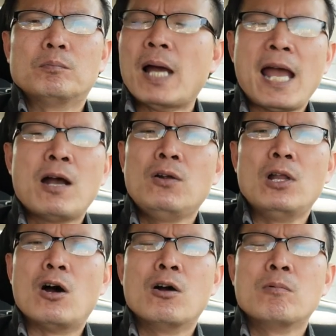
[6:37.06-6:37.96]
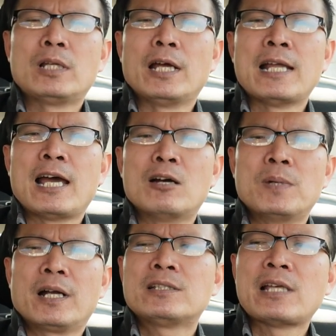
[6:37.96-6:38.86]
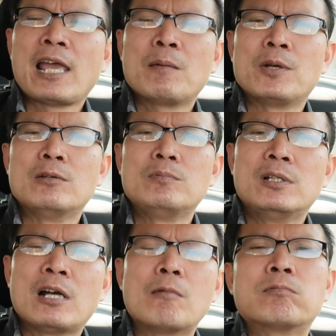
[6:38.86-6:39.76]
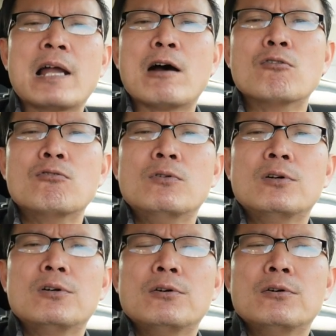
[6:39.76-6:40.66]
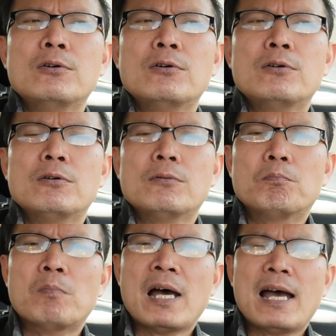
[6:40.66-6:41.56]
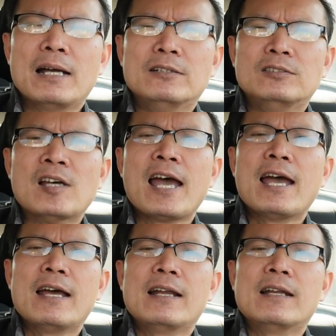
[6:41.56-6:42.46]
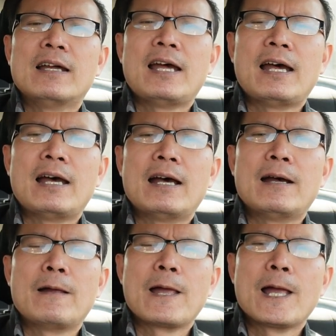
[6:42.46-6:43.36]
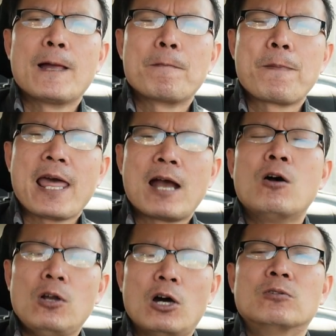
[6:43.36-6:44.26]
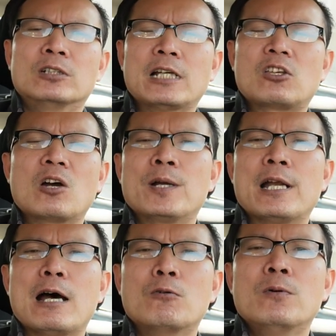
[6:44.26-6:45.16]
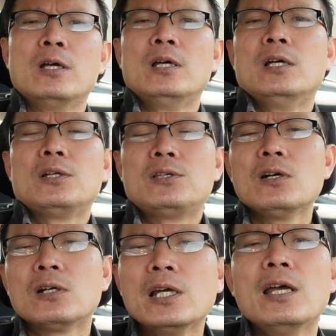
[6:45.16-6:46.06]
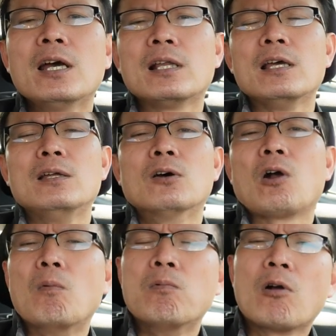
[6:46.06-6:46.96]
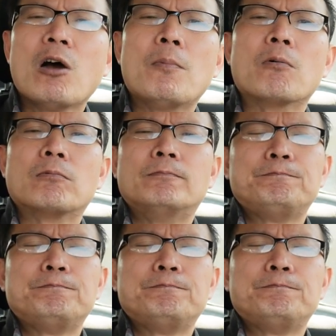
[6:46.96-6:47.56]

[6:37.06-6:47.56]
mà ăn hối lộ không có thể nào mà cái xe mà giống như không đậu mà người ta à, ăn hối lộ người ta cho mình đậu trước kia thì nó cũng có một